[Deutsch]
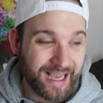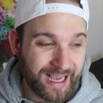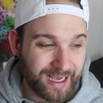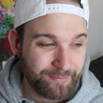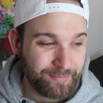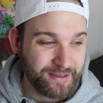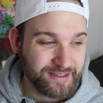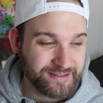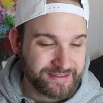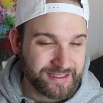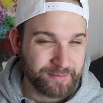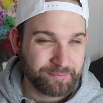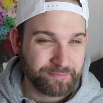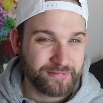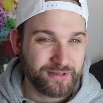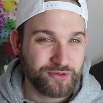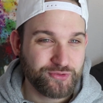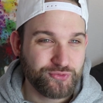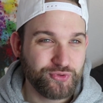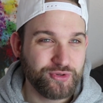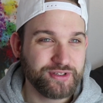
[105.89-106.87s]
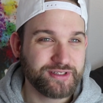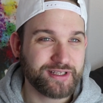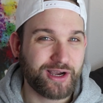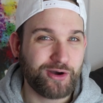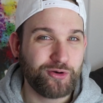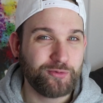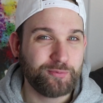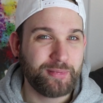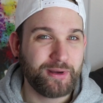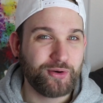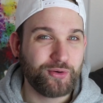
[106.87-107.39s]
aber es gibt natürlich
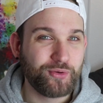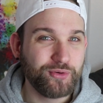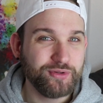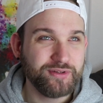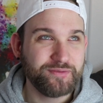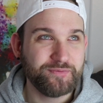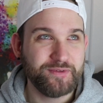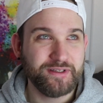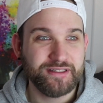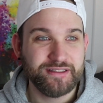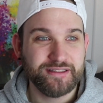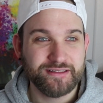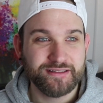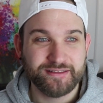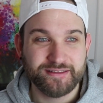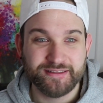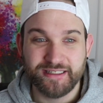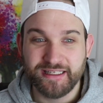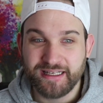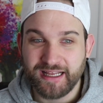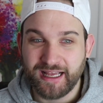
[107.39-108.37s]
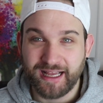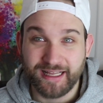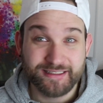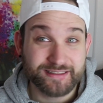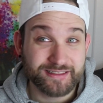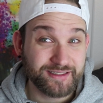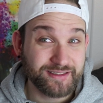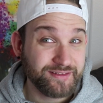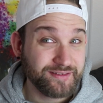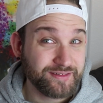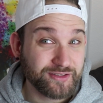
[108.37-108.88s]
auch bei uns, wie in jeder
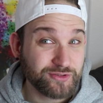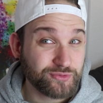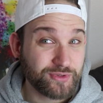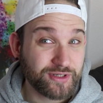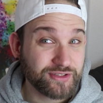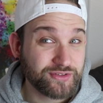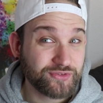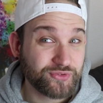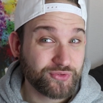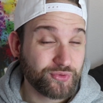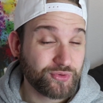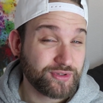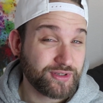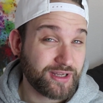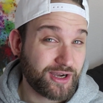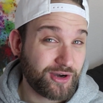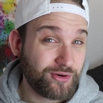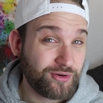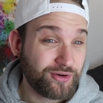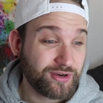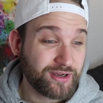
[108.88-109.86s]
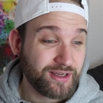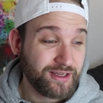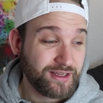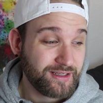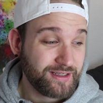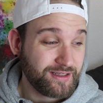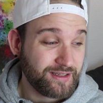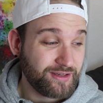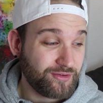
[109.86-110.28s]
anderen Situation auch,